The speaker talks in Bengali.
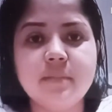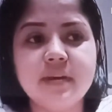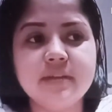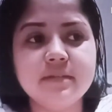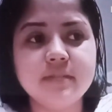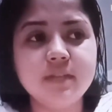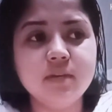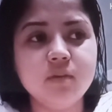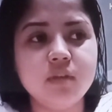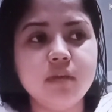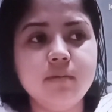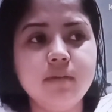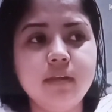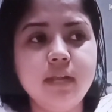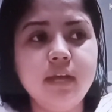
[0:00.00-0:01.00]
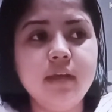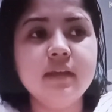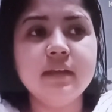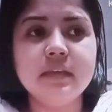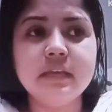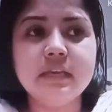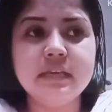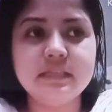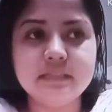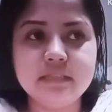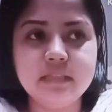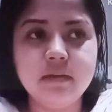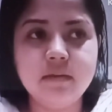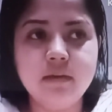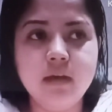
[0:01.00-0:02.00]
বাজে বাজে কথা বলা
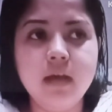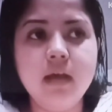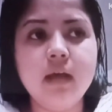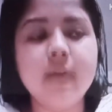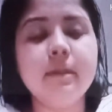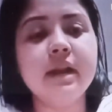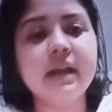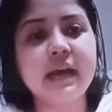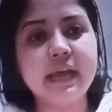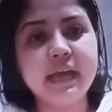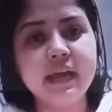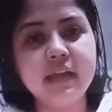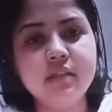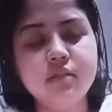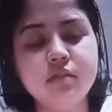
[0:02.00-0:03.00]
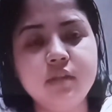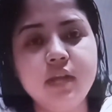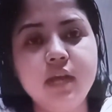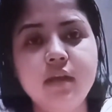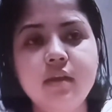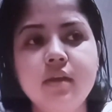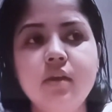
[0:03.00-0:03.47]
খিস্তি দেওয়া আমার গায়ে হাত তোলা